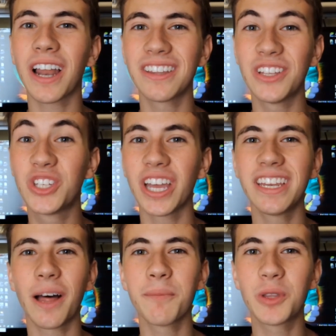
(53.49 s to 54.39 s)
i più grandi
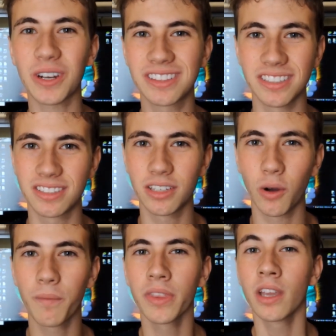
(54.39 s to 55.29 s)
geni in ambito
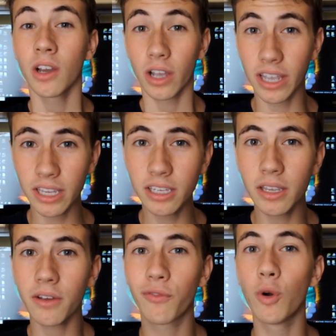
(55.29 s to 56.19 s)
artistico.
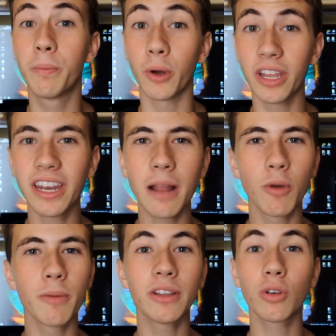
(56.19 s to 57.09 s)
Egli fu il pioniere
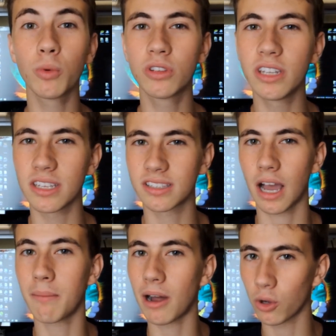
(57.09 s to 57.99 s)
del movimento
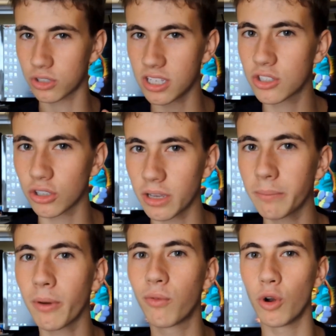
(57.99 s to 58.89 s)
puntinista, ma allo stesso
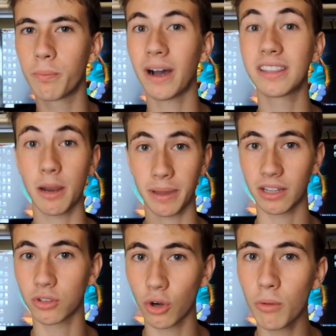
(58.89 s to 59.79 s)
tempo fu il padre
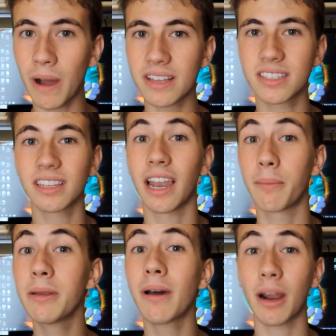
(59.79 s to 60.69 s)
per antonomasia
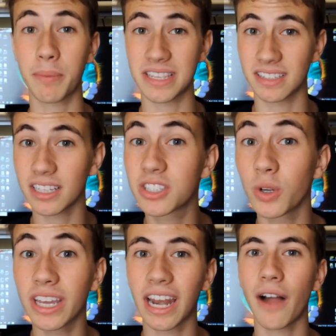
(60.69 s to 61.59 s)
della prima
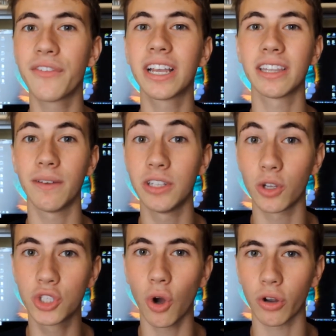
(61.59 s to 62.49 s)
rappresentazione grafica dei
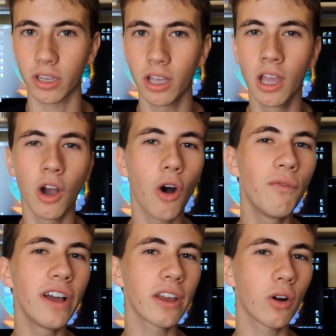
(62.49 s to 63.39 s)
videogiochi,
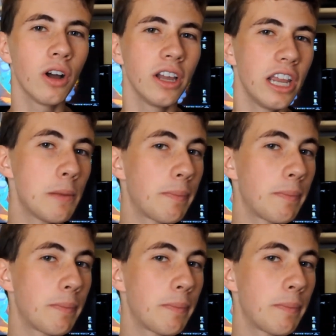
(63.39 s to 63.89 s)
ovvero